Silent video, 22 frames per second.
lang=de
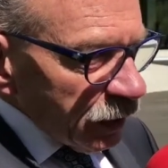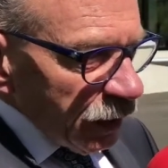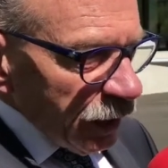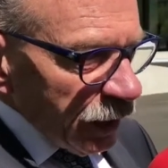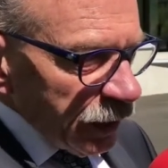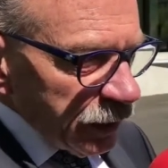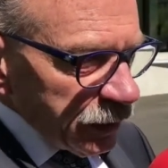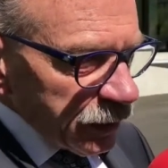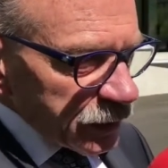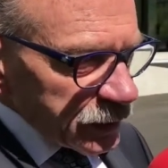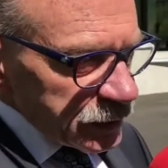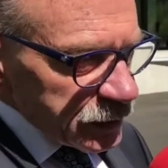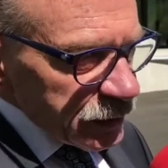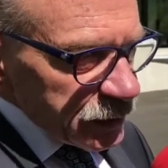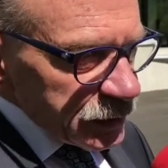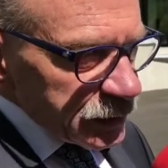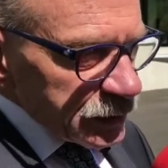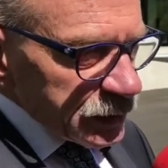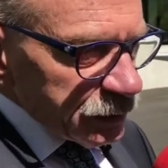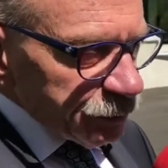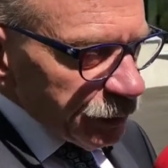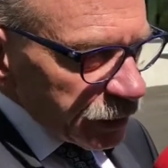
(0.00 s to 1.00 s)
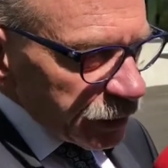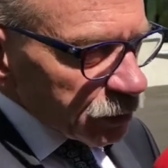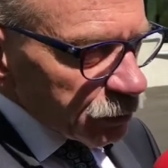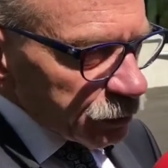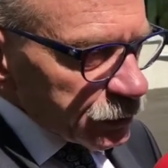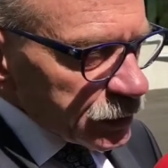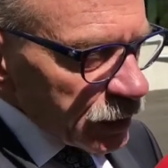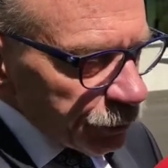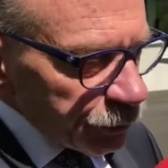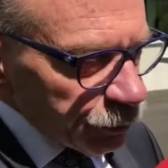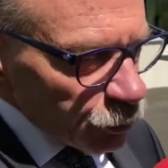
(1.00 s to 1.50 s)
Einerseits mit dem
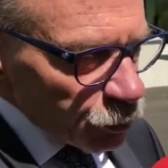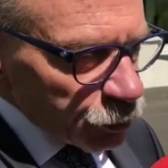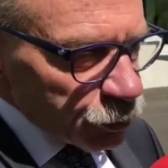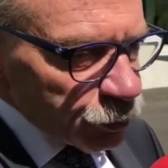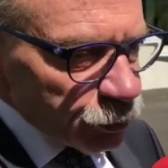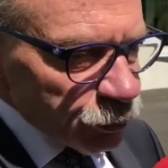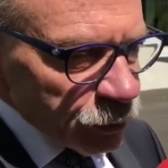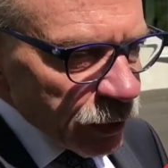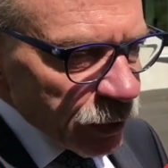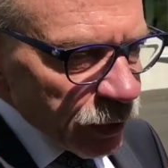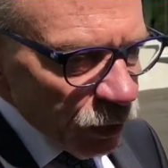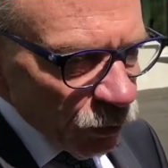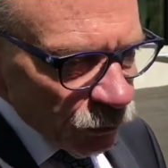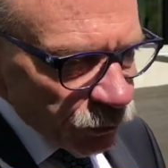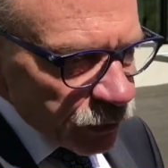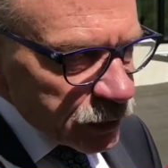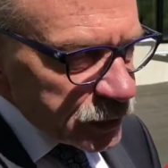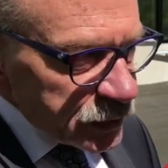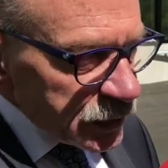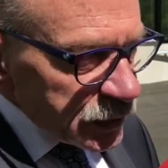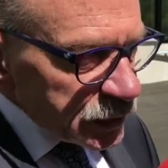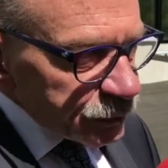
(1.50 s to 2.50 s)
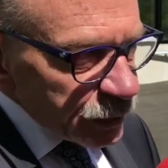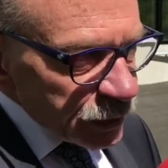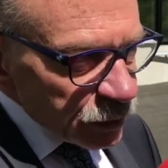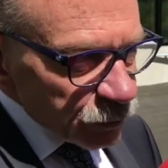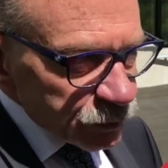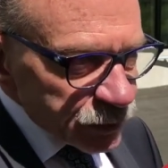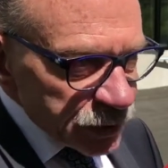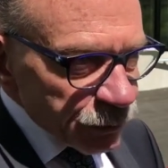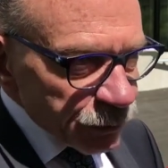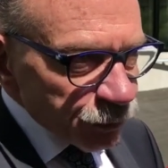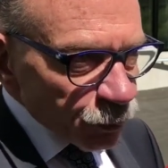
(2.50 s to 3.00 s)
Simplo-Tunnel, andererseits mit dem
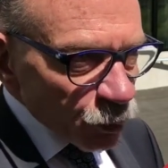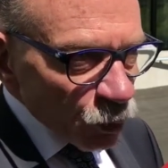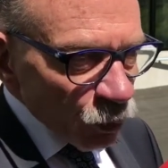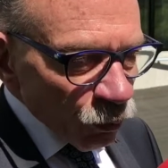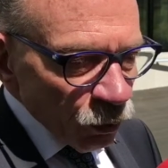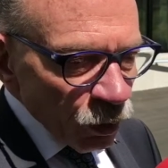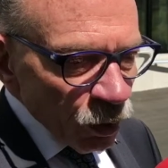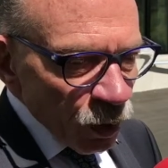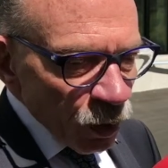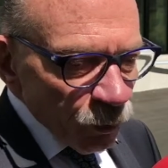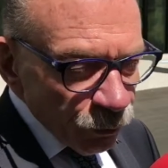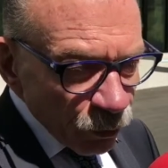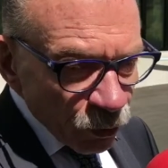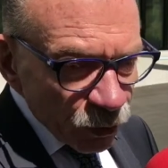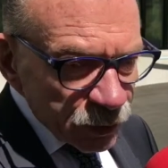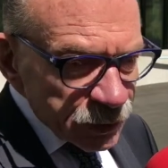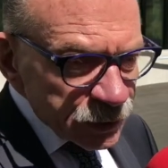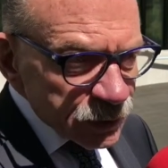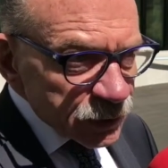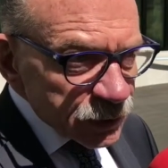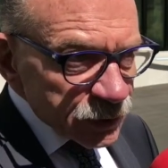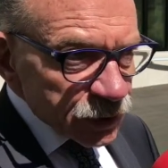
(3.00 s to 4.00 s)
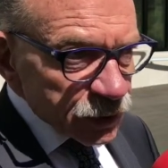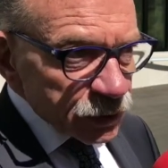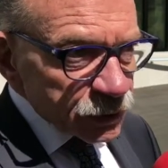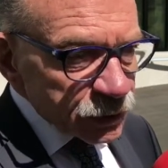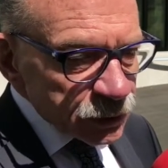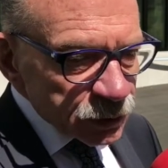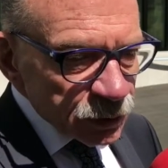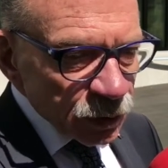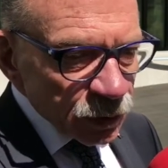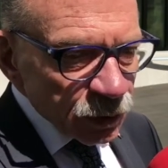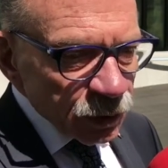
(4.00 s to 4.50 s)
Simplo-Pass. Es
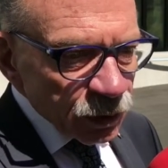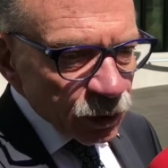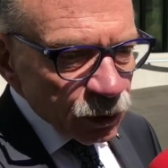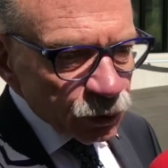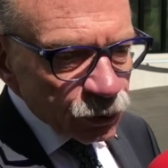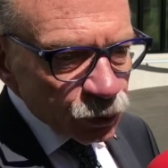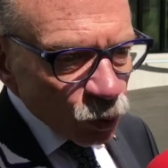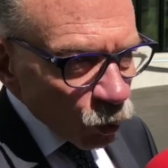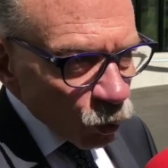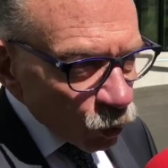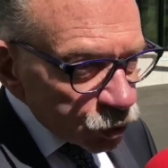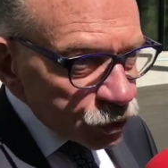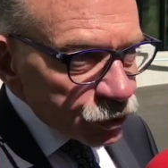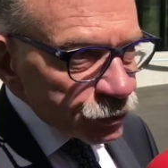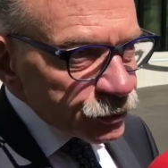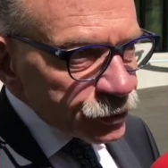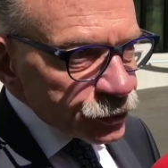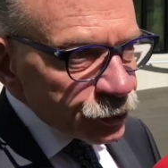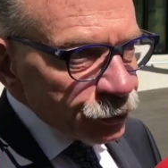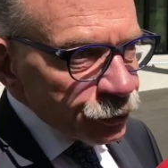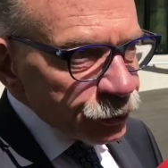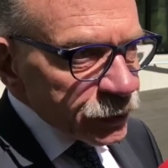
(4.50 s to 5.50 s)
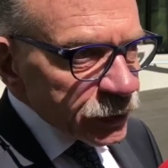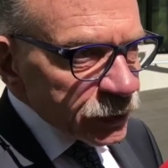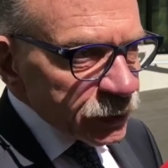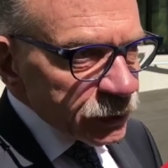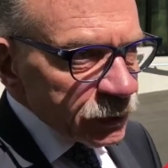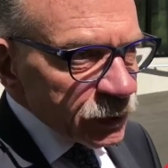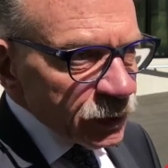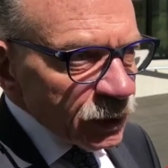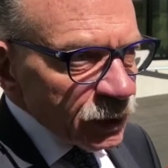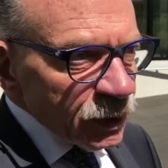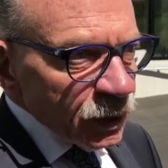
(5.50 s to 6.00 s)
ist ein Tor zum Süden
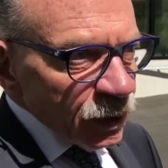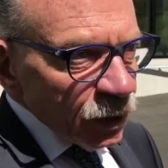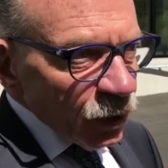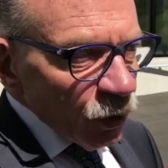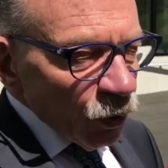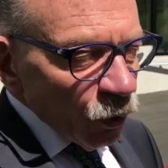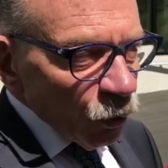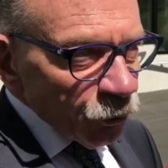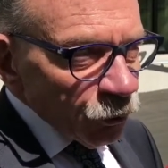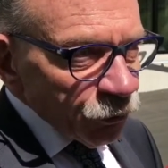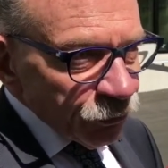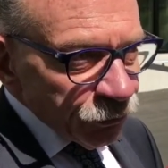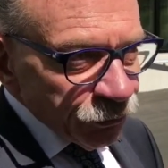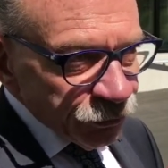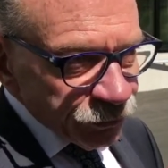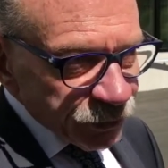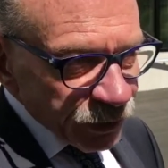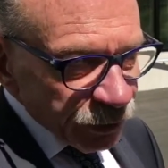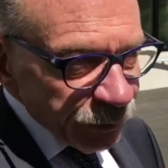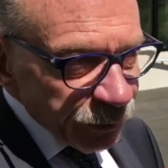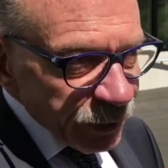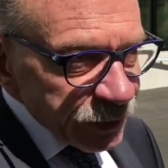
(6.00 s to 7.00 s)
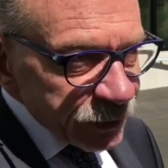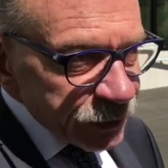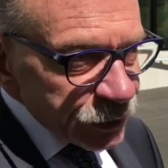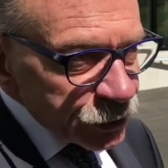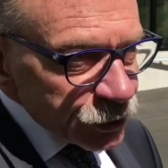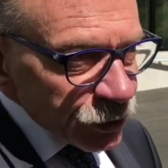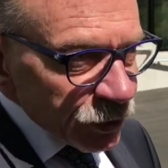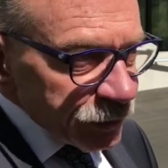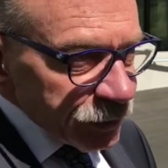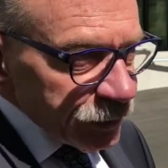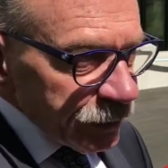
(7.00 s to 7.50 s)
und damit ist
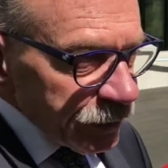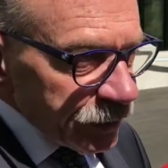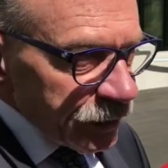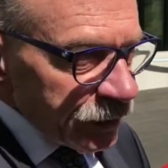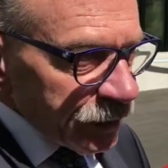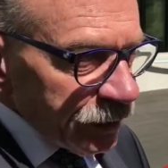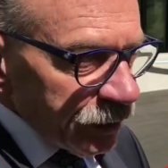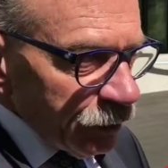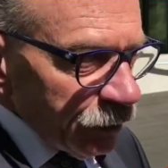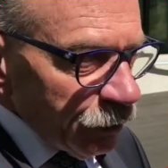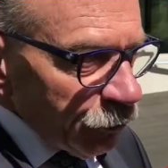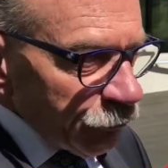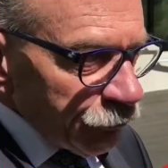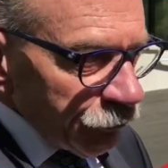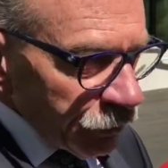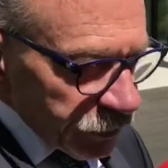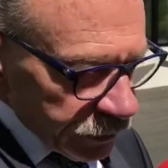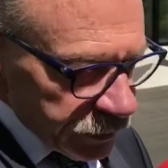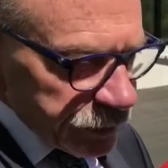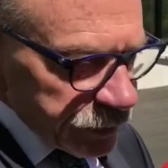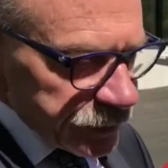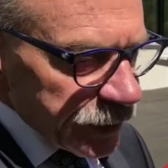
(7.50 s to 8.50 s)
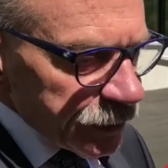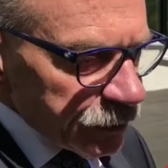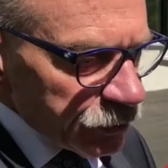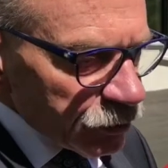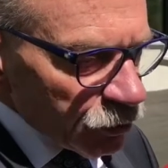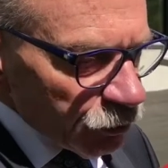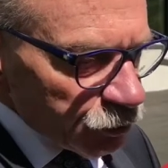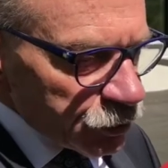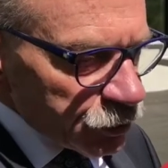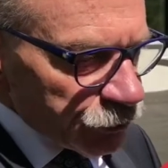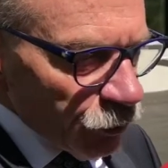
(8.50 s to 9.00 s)
natürlich für die
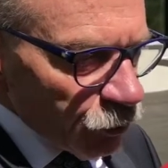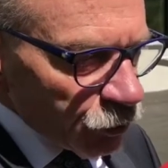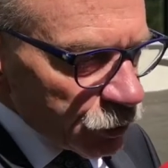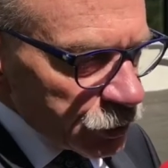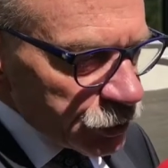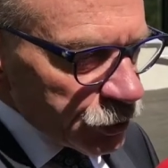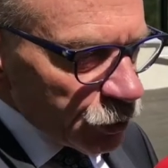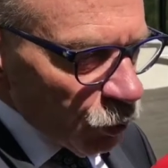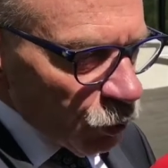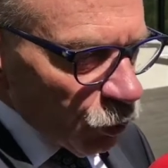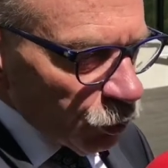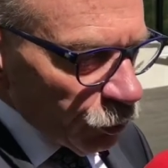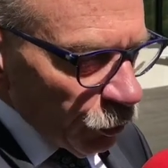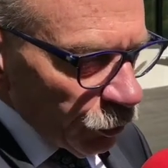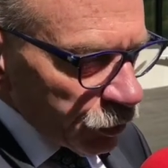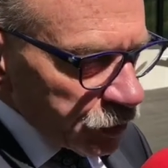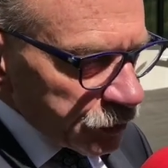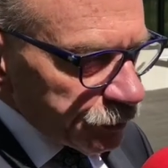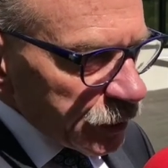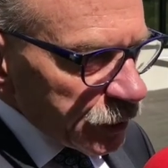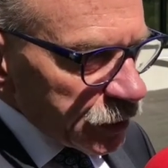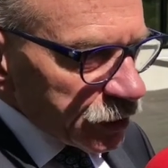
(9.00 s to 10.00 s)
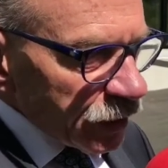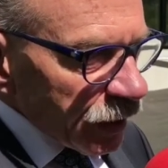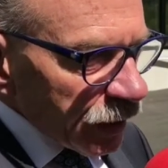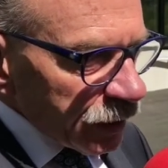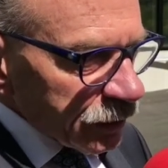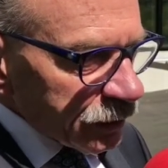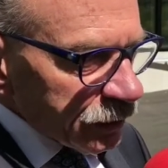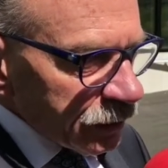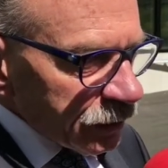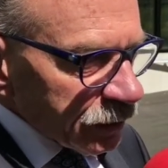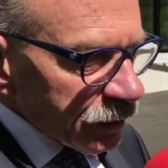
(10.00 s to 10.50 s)
Zentrumsfunktion euch zu
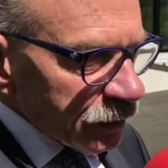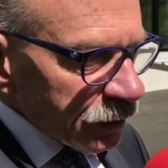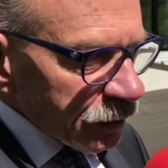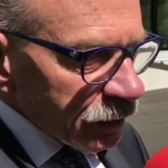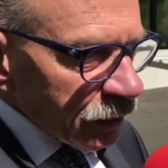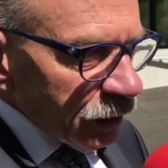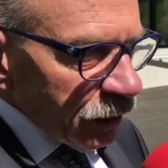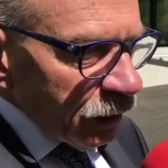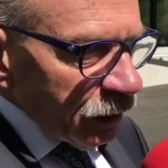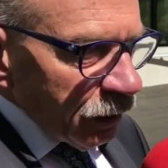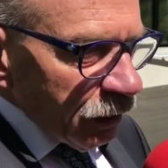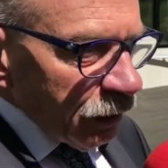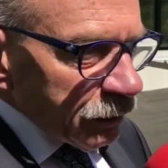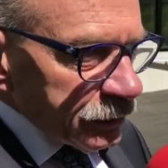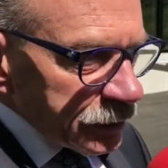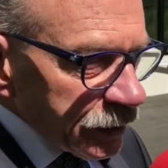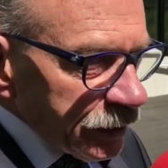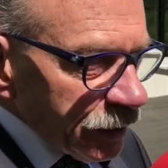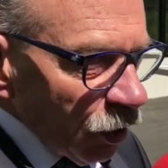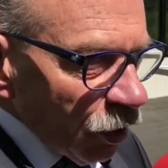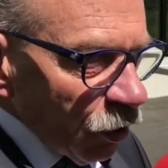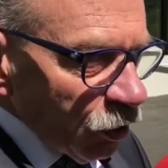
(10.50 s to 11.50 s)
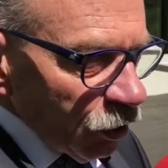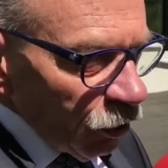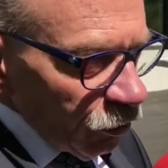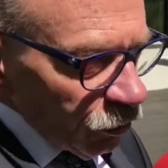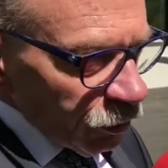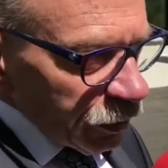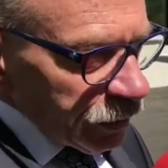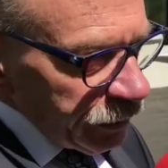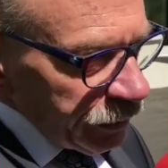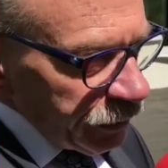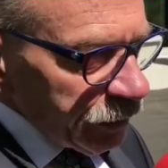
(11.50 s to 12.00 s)
bestätigen, die
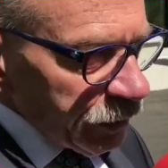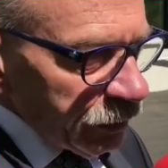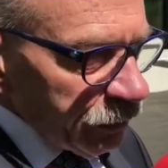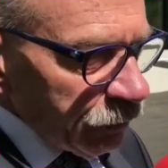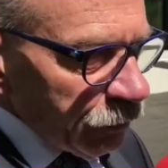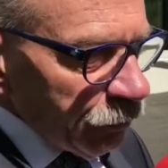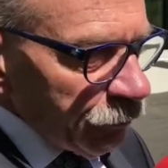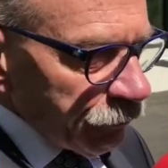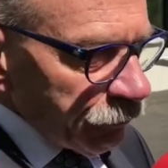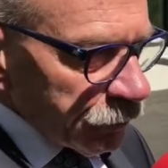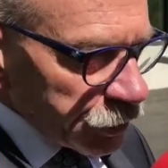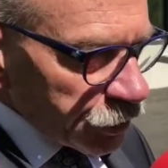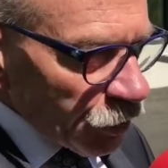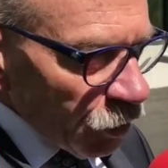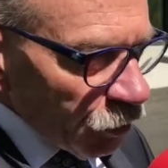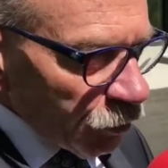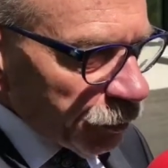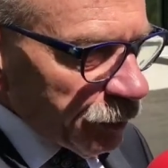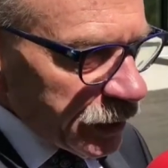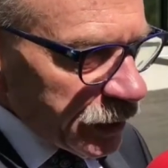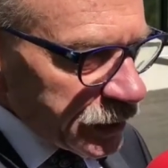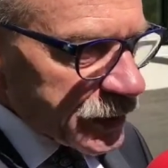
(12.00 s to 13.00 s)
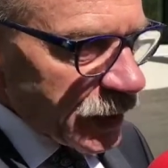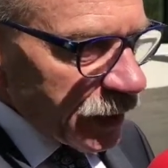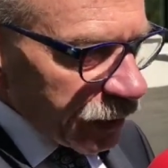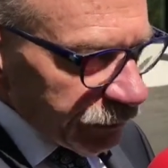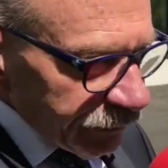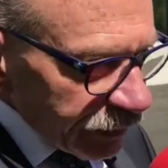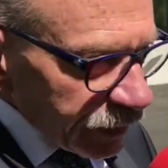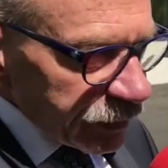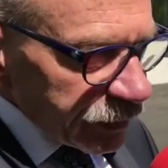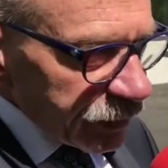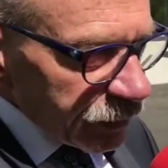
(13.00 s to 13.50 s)
Anlage hier für die Stadtgemeinde sehr
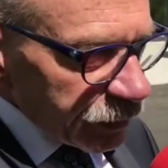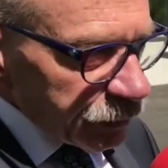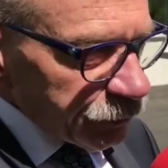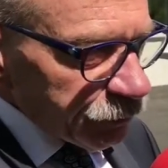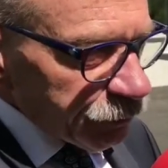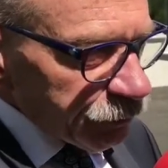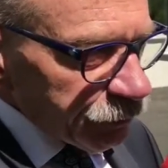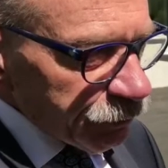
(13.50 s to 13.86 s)
wichtig.